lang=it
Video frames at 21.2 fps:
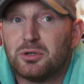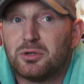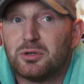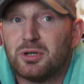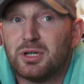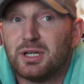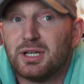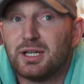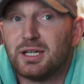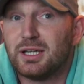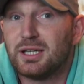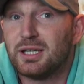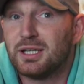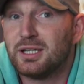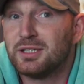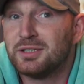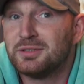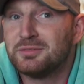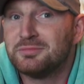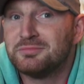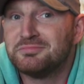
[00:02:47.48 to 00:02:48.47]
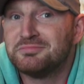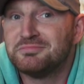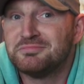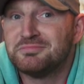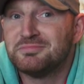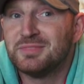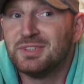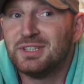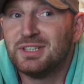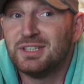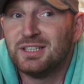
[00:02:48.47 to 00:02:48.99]
loro è,
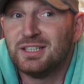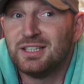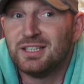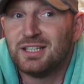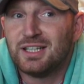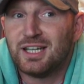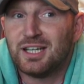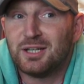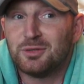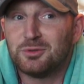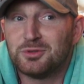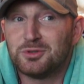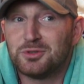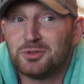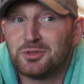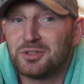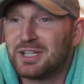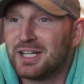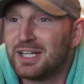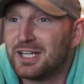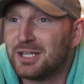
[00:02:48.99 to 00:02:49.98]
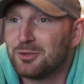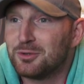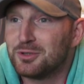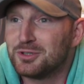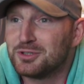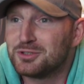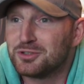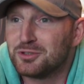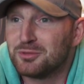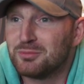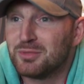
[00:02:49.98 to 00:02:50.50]
è un torneino
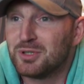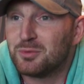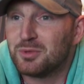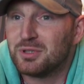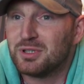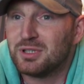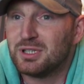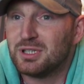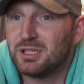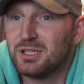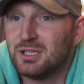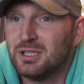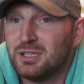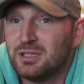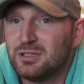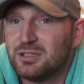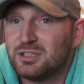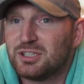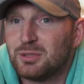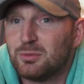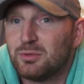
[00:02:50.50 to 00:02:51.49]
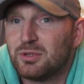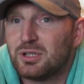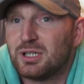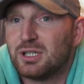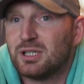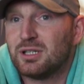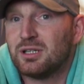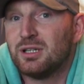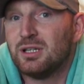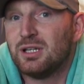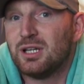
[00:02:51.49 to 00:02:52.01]
insomma quindi diciamo
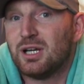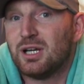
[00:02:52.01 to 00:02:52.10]
che